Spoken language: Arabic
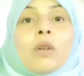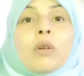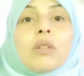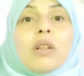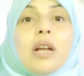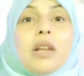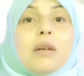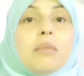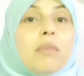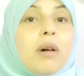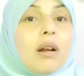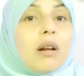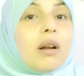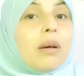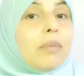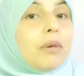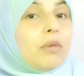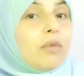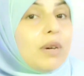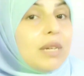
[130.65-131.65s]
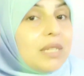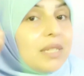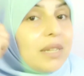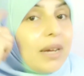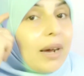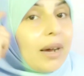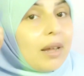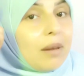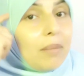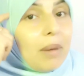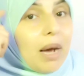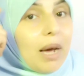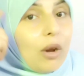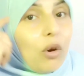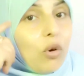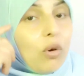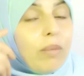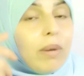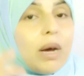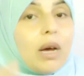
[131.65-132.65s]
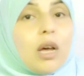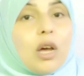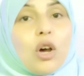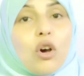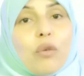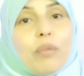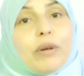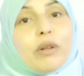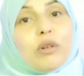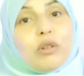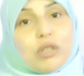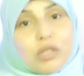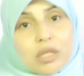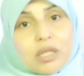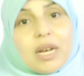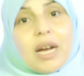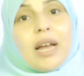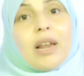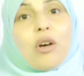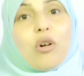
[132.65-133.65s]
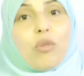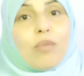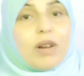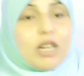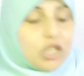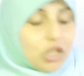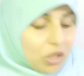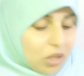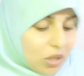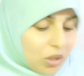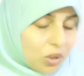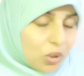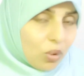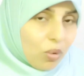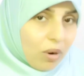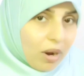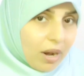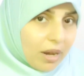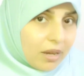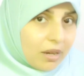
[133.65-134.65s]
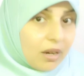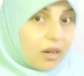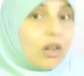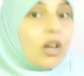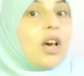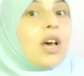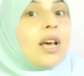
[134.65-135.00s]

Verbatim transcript: تاني مرة بنوثق المعلومة وبنقص على قماش صغير